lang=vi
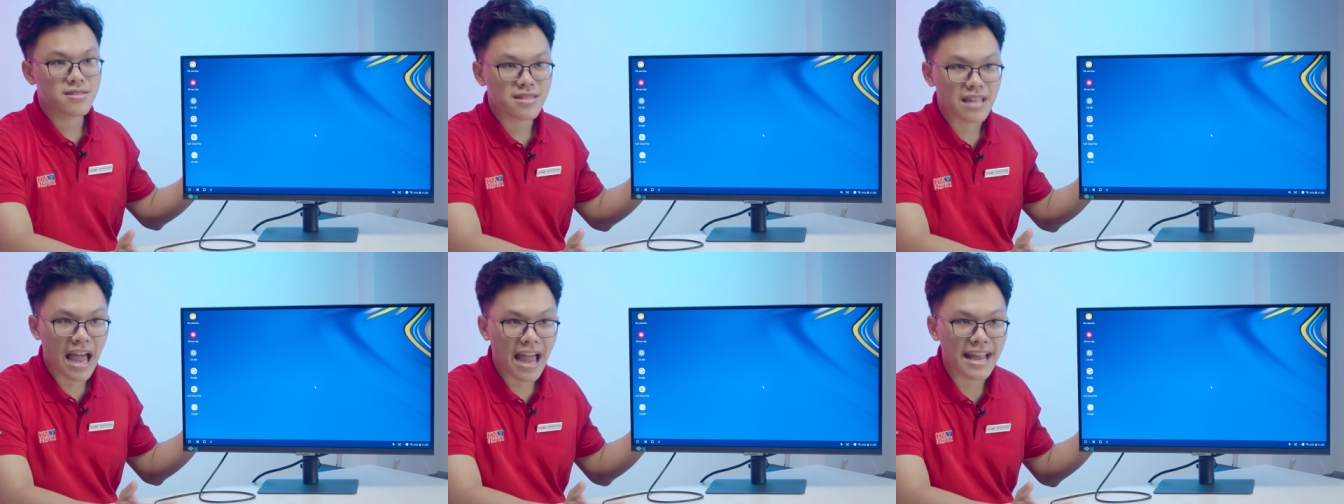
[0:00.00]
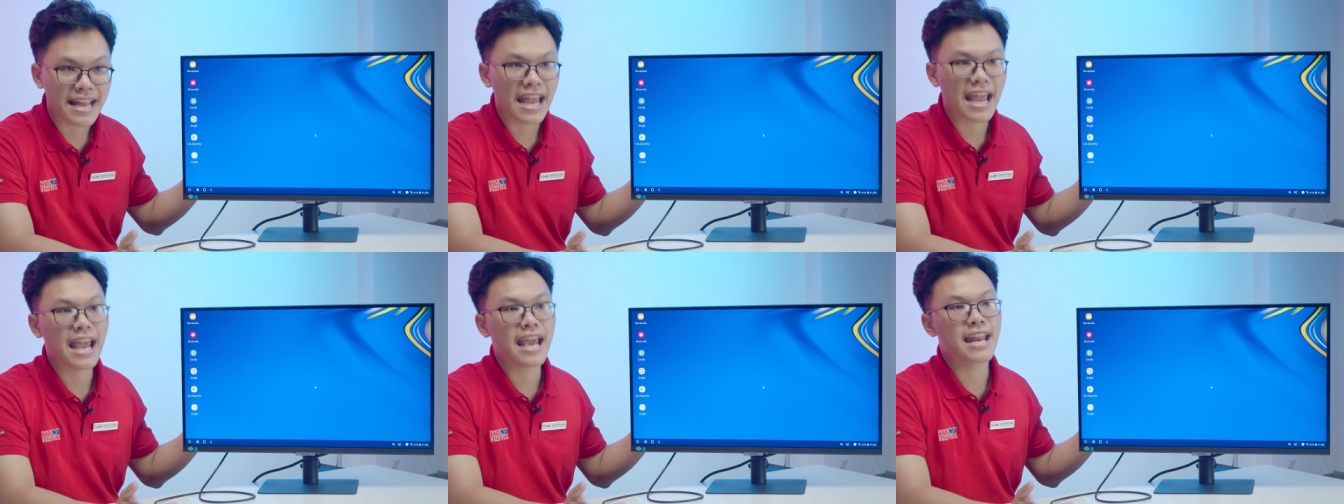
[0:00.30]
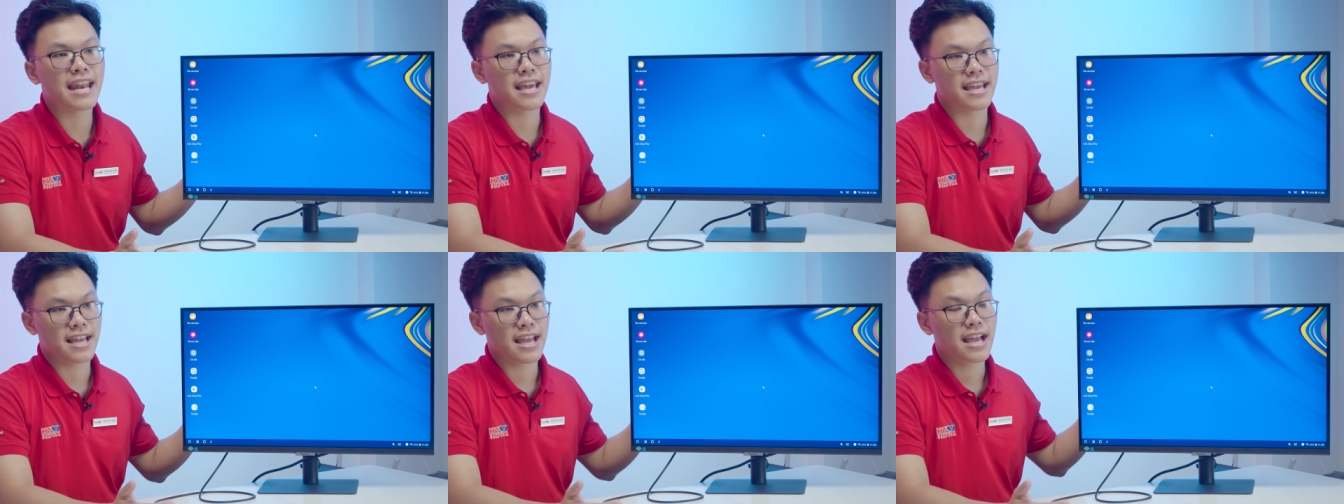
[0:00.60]
tai
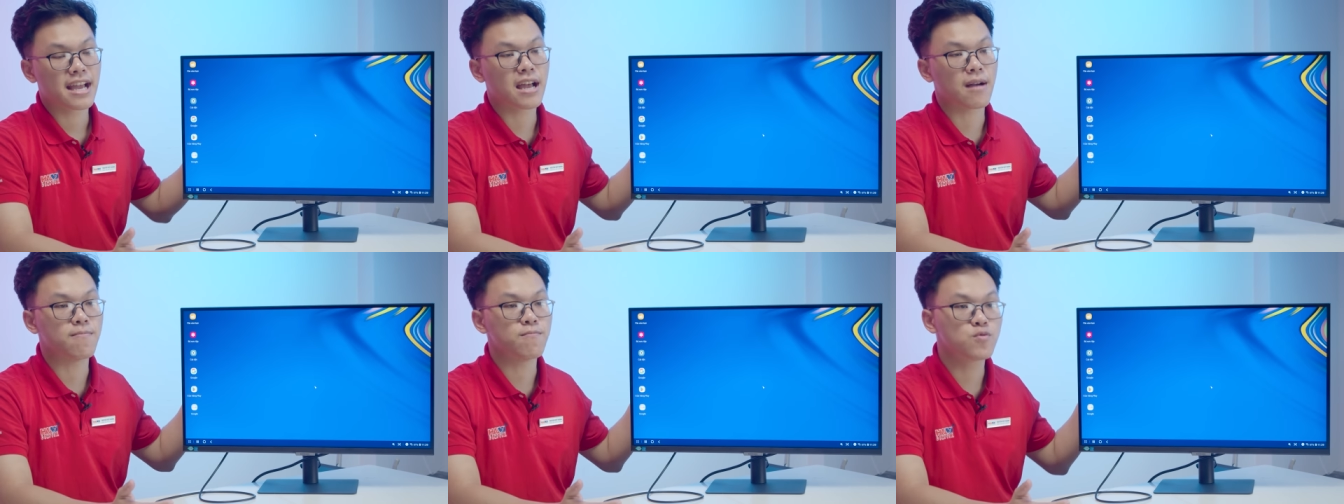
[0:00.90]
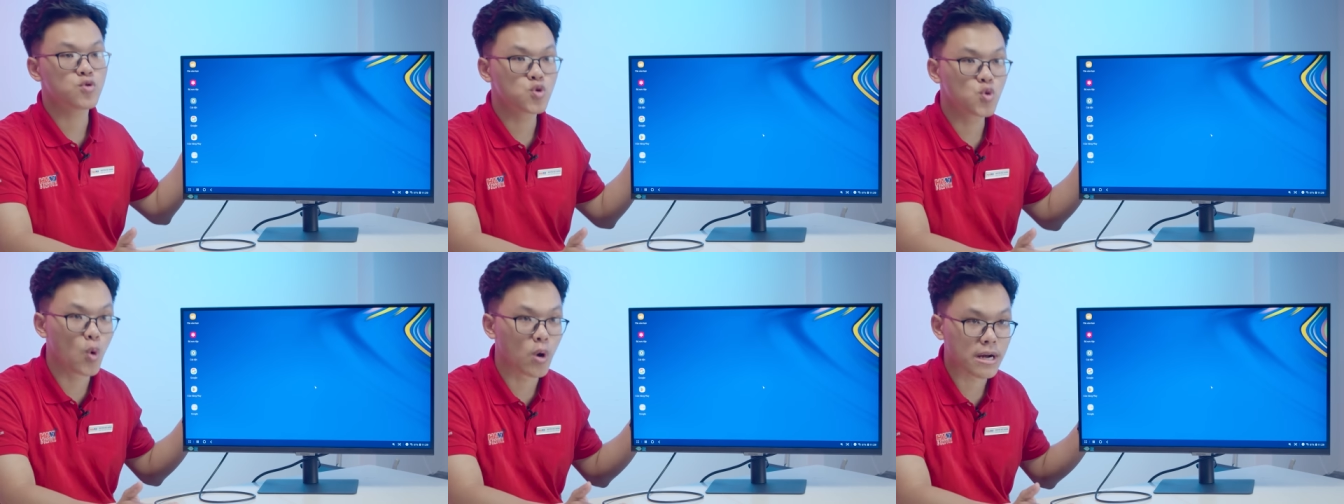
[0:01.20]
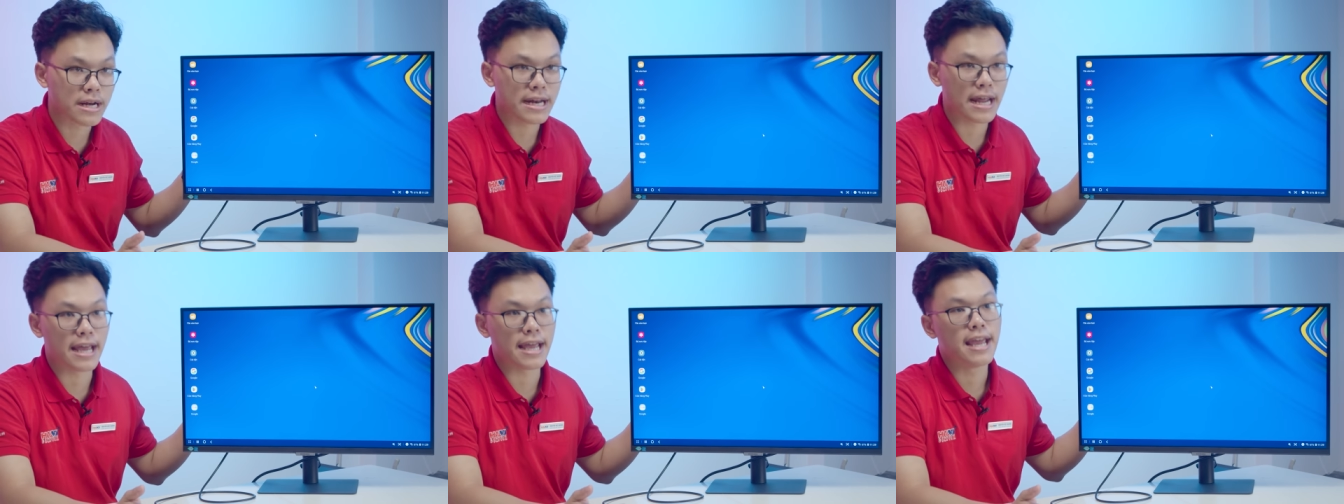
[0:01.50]
nghe này, cắm
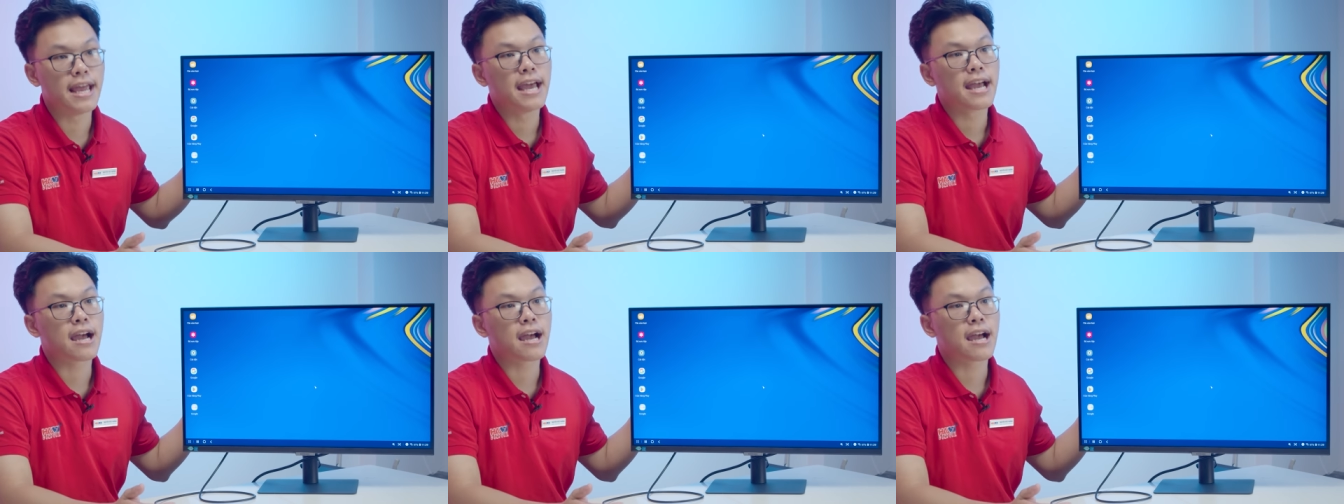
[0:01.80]
chuột này,